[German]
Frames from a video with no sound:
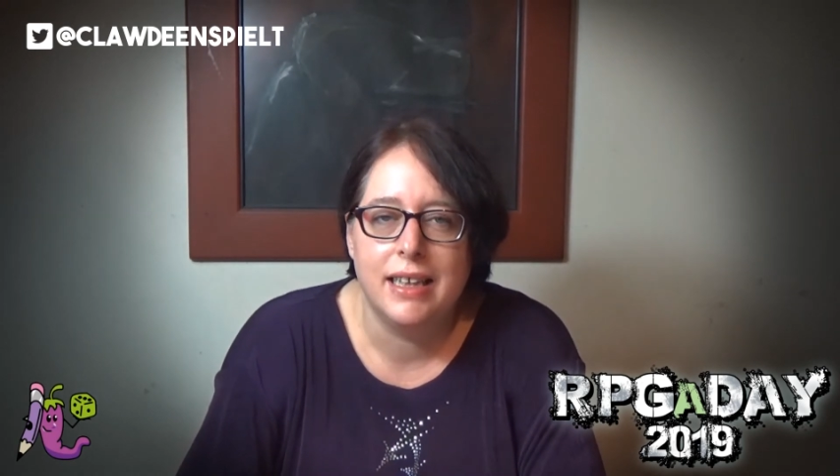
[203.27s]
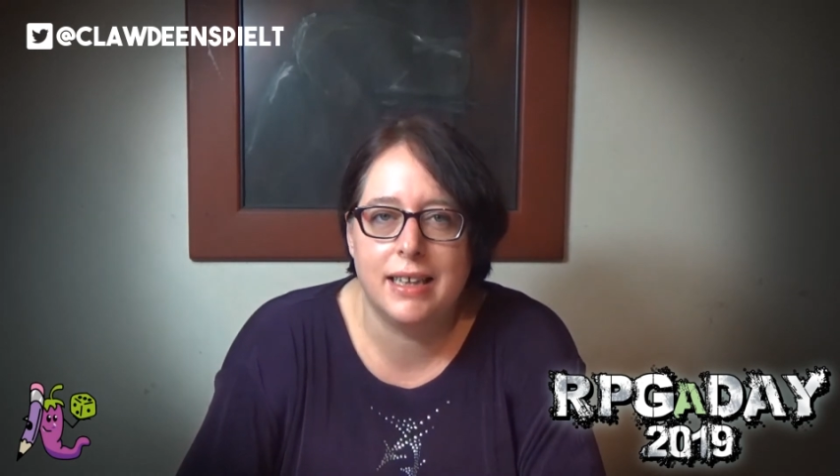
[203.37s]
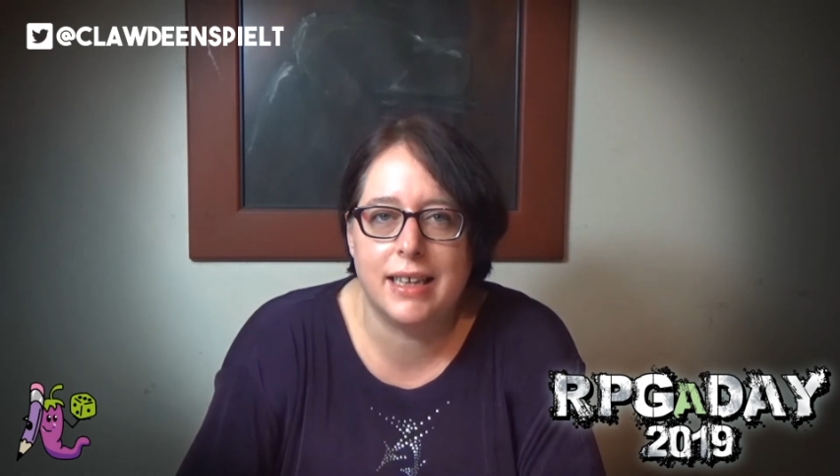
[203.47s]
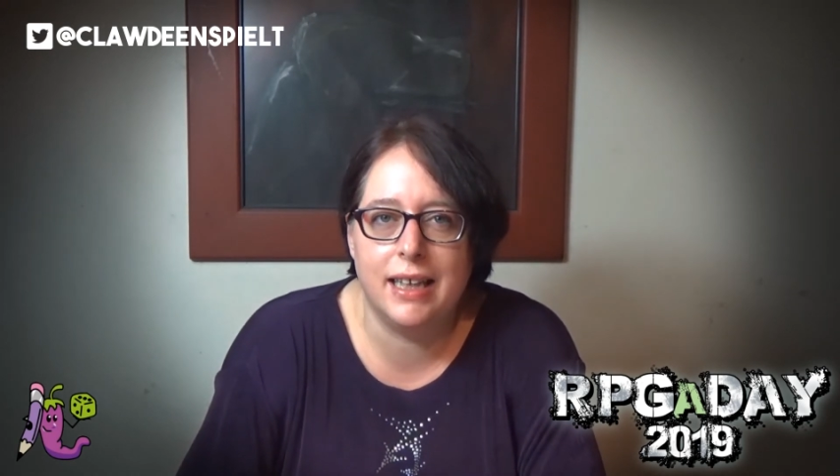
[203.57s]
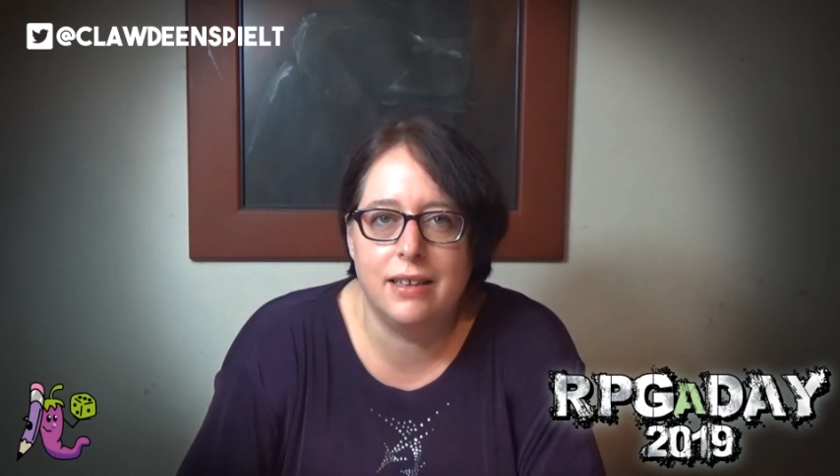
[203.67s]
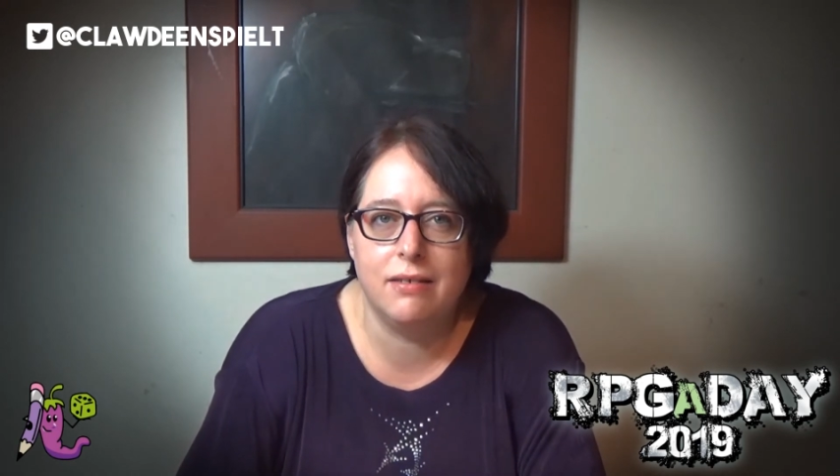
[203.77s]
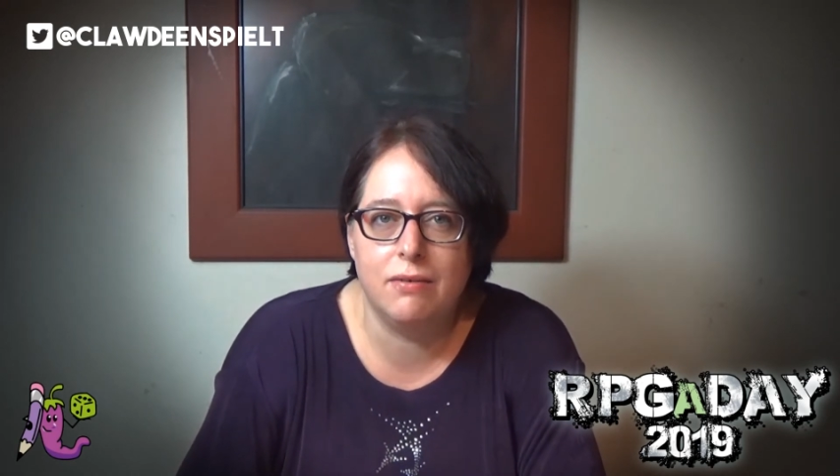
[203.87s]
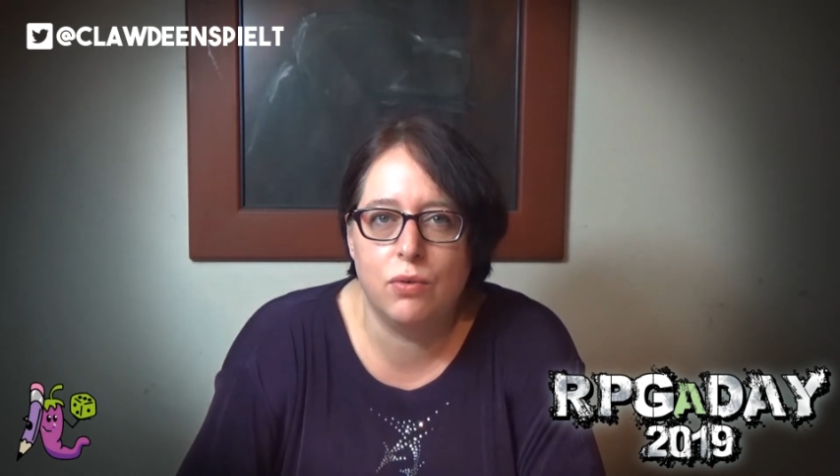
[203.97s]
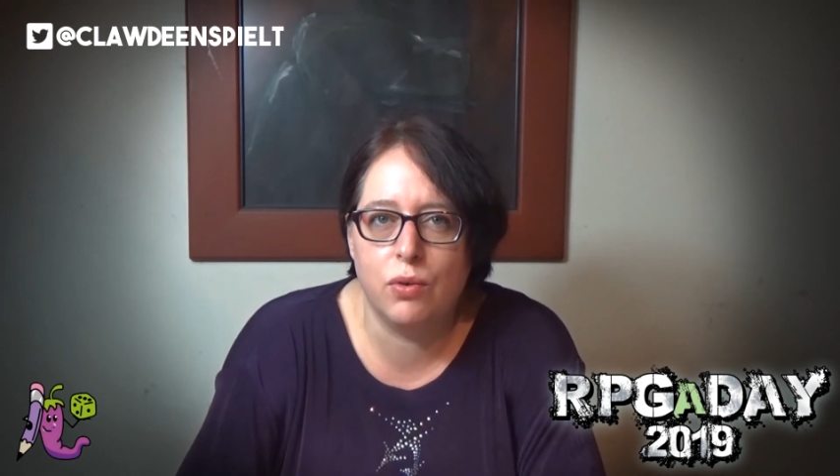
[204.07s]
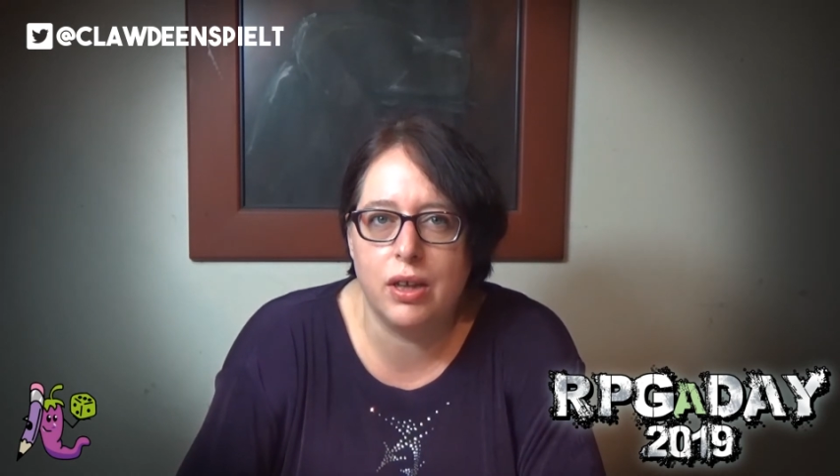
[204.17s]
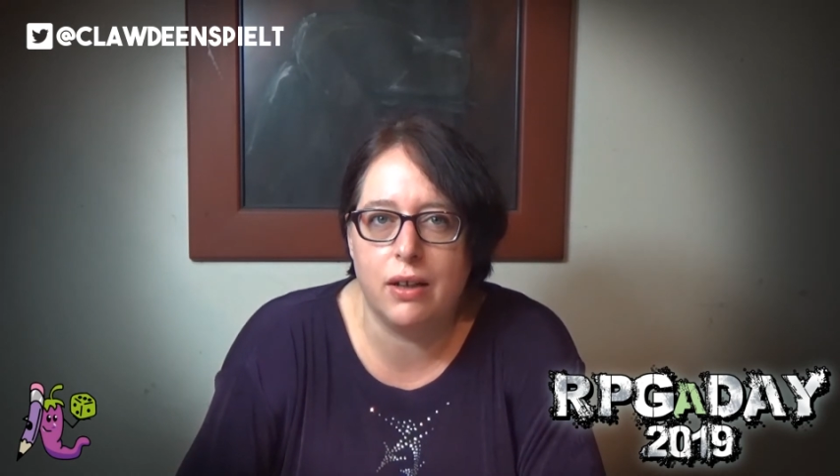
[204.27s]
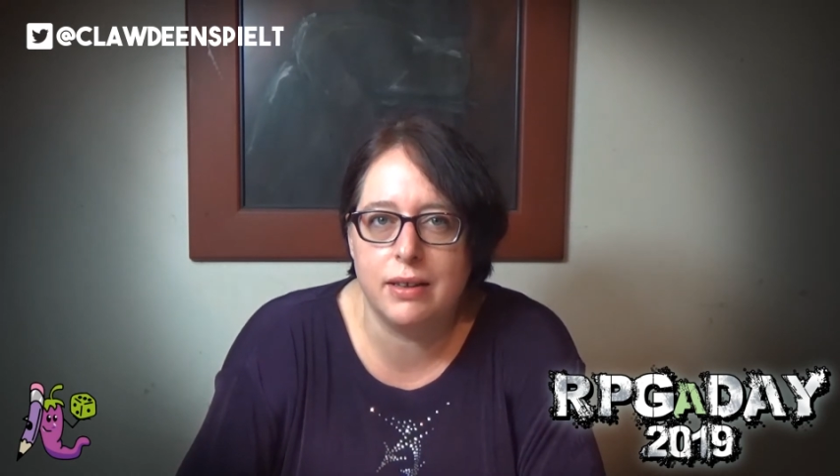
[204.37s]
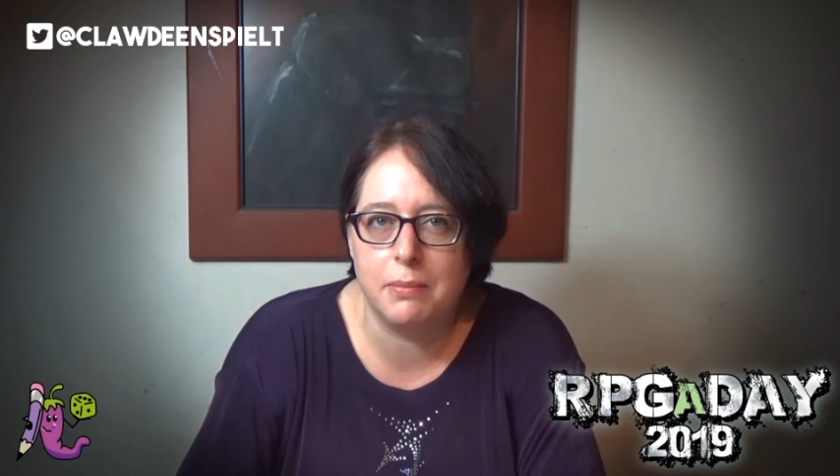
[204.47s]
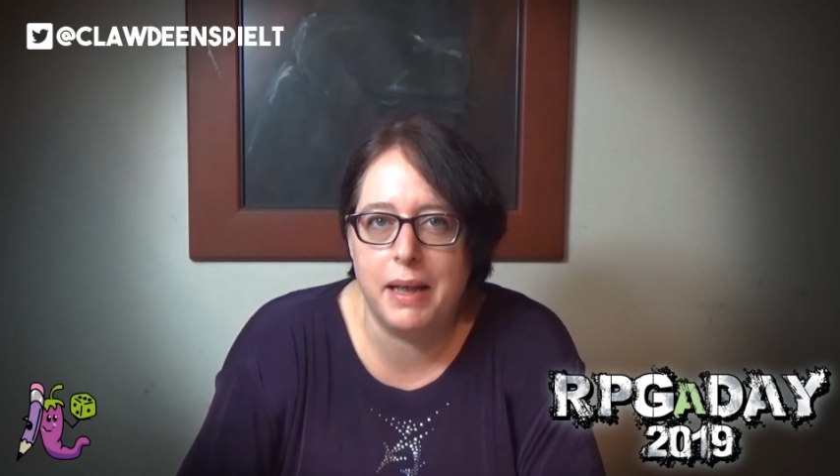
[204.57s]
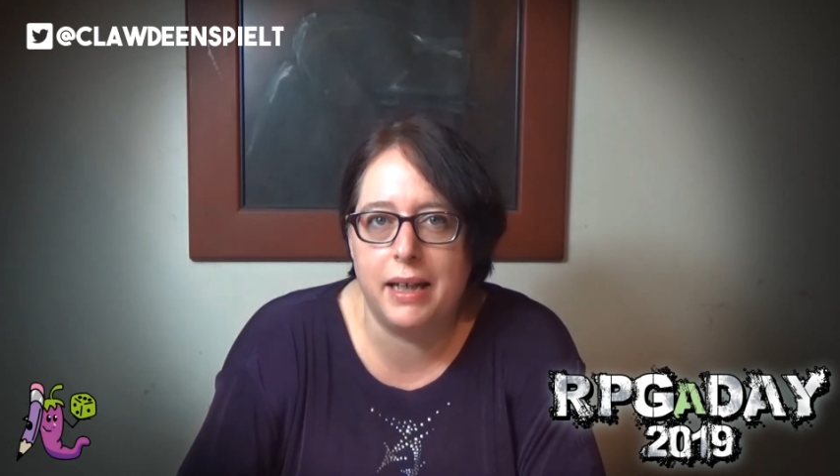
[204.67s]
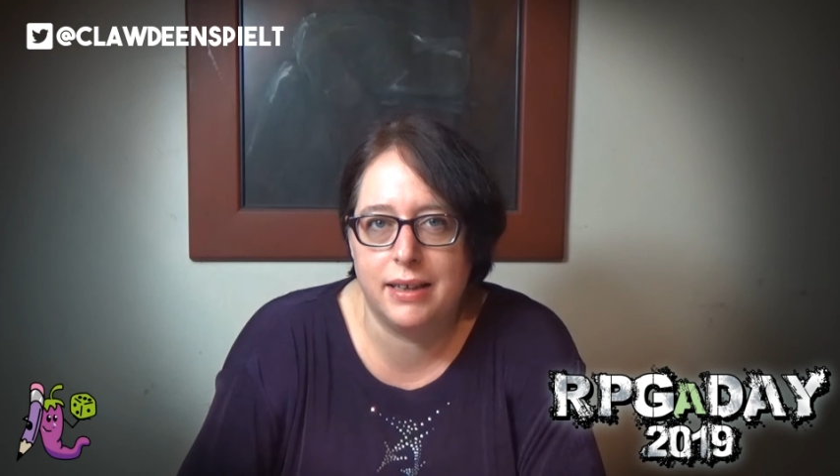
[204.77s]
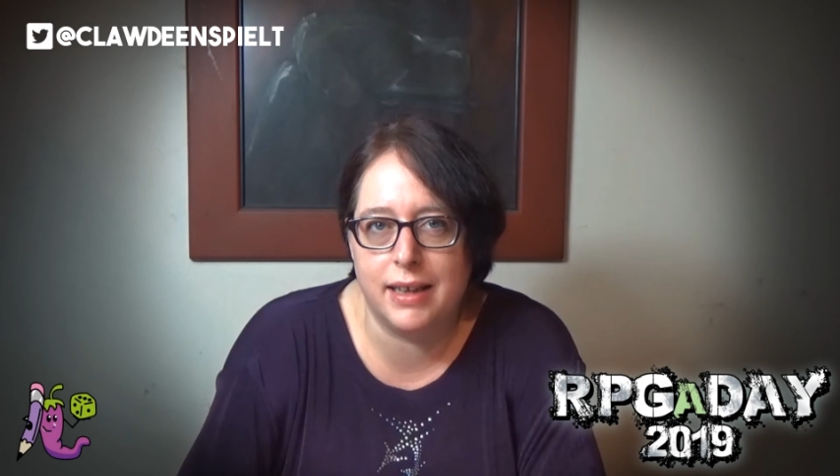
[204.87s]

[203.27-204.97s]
das kann durchaus mehr